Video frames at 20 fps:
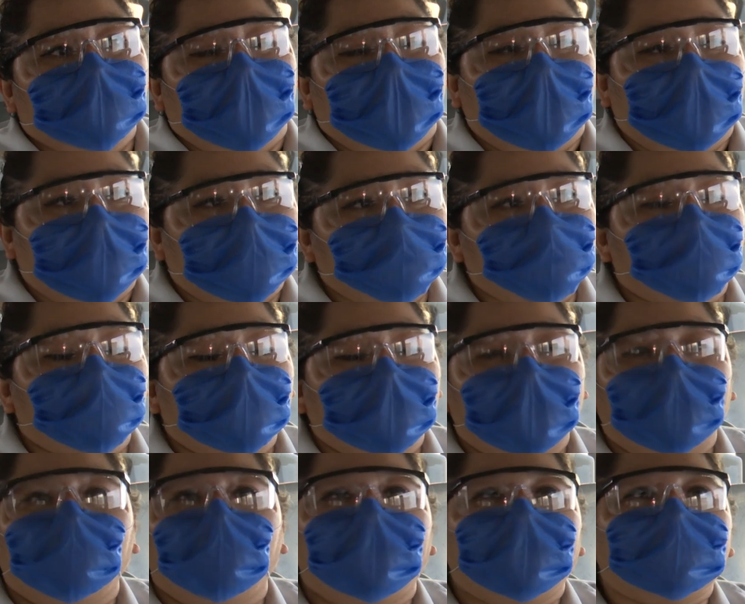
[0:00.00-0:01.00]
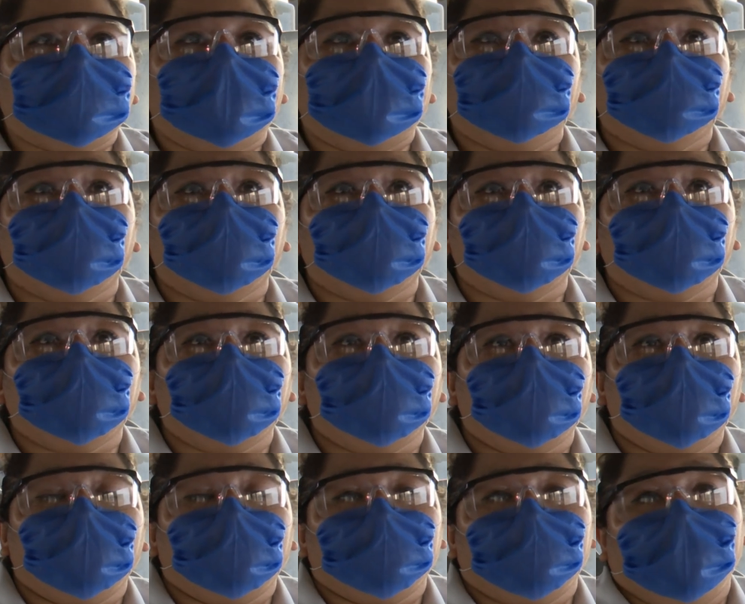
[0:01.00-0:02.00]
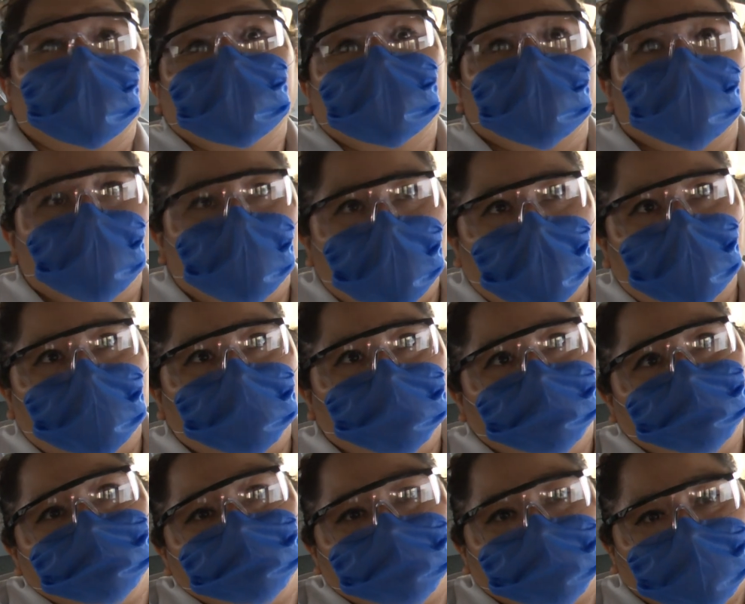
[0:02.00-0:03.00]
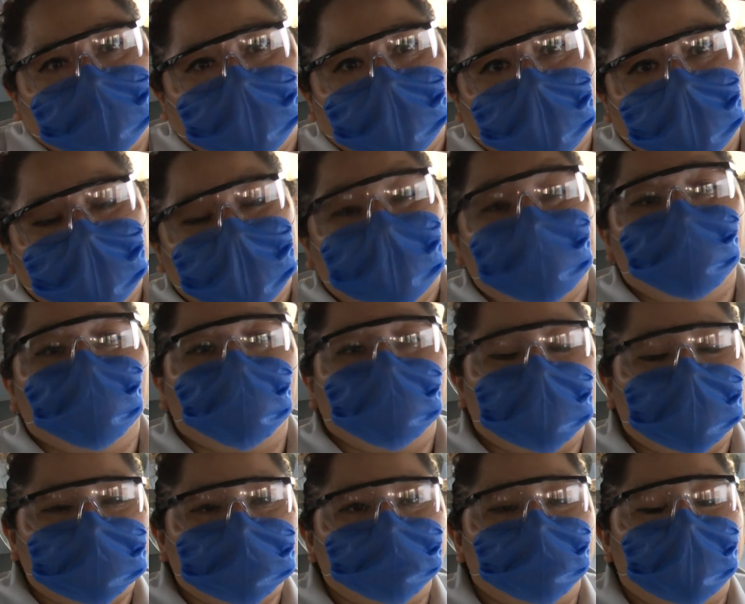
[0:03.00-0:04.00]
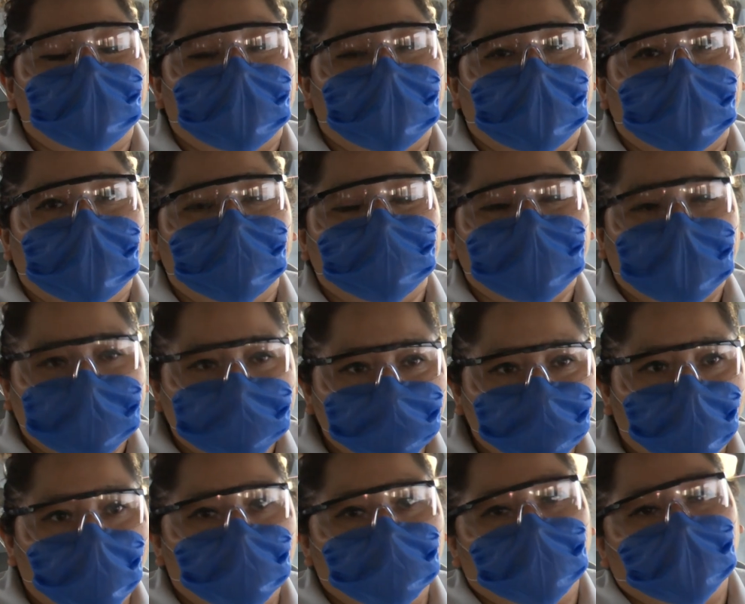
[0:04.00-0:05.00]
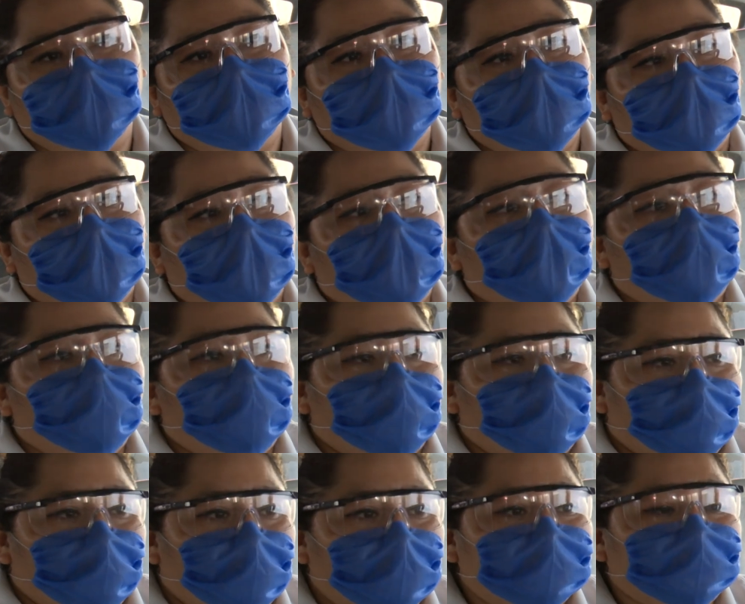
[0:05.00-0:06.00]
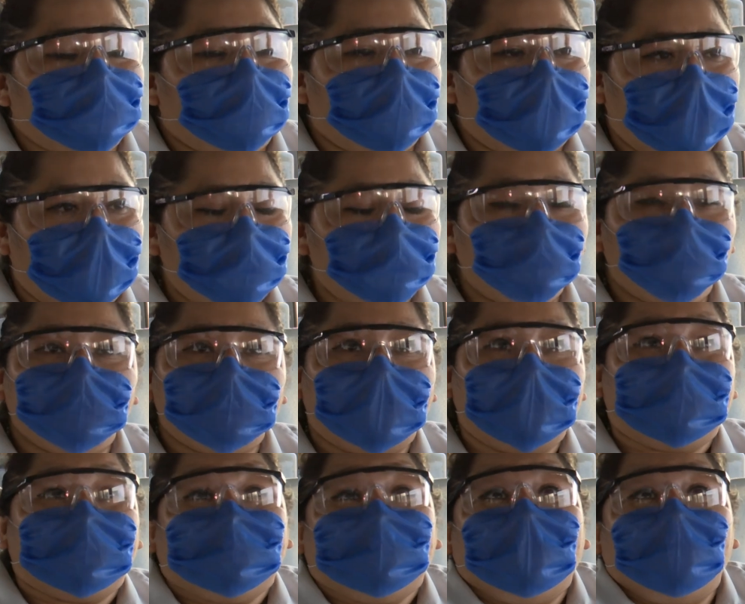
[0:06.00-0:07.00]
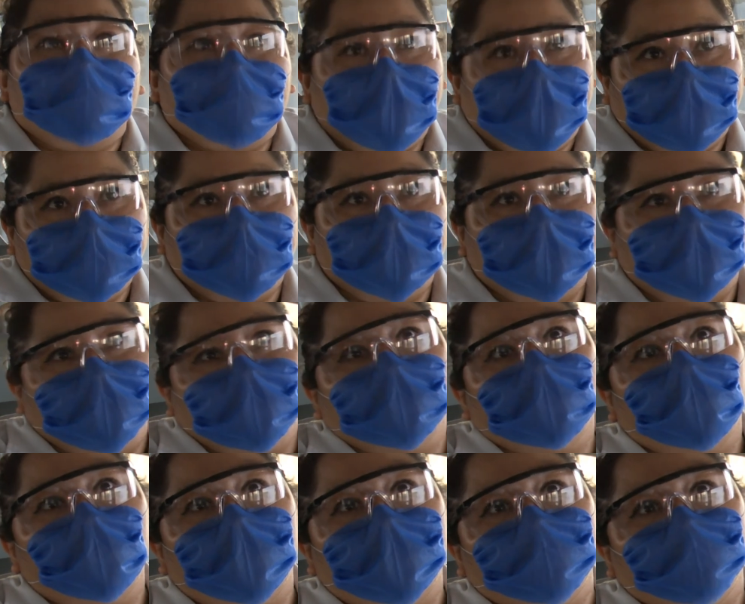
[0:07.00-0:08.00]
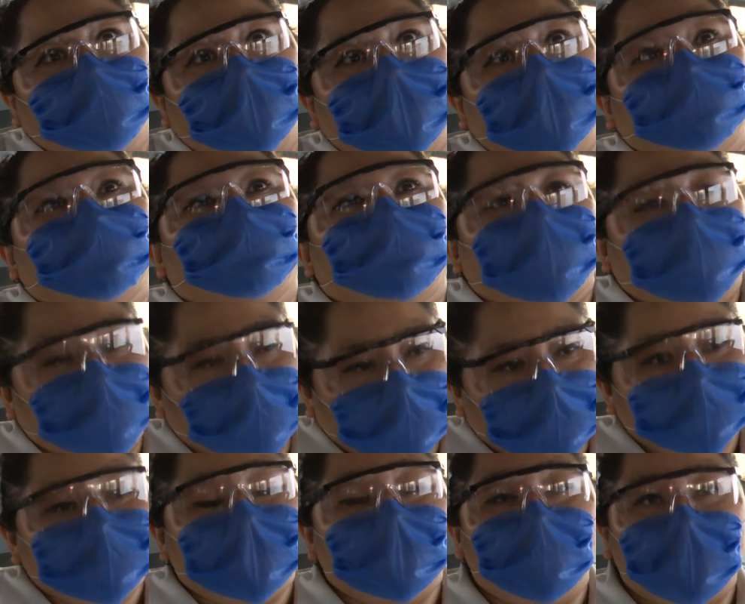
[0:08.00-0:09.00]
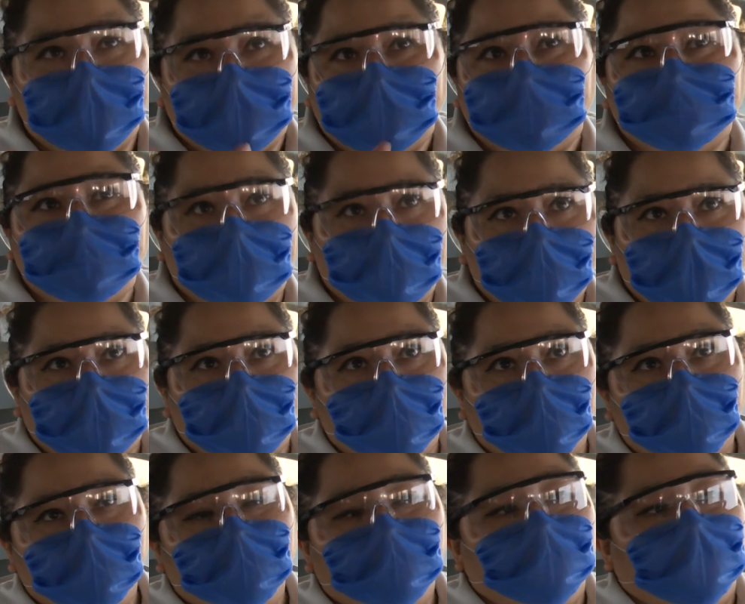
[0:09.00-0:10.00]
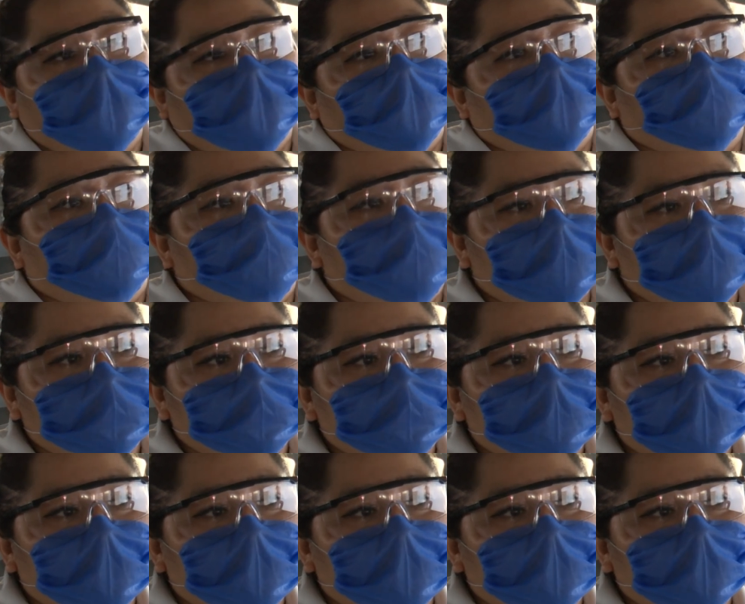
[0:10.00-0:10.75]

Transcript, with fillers: el hecho de que no hay tanto vehículo, eh, camiones para el transporte, puesto que hay mucha demanda en cuanto a las personas que van al trabajo. Entonces